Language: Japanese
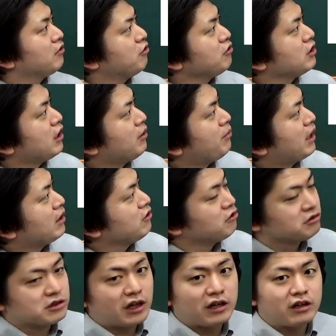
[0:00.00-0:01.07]
こちら培
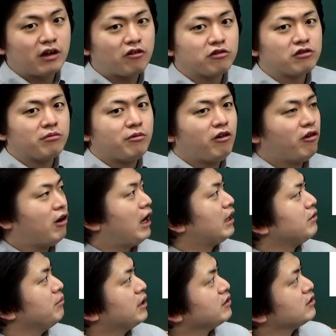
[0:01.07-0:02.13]
養されたこともあ
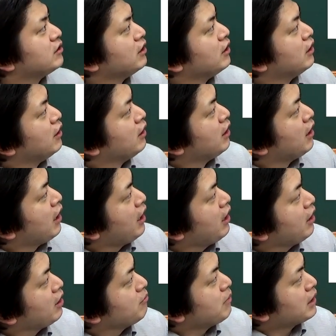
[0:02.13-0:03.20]
ります。
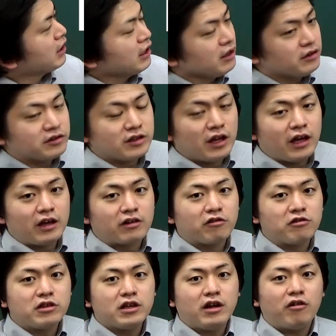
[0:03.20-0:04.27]
えー、またですね、
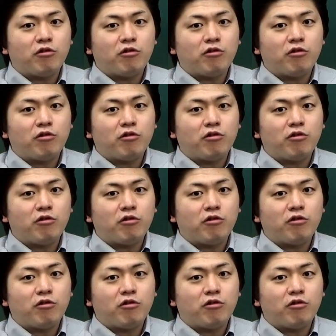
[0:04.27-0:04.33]
こちら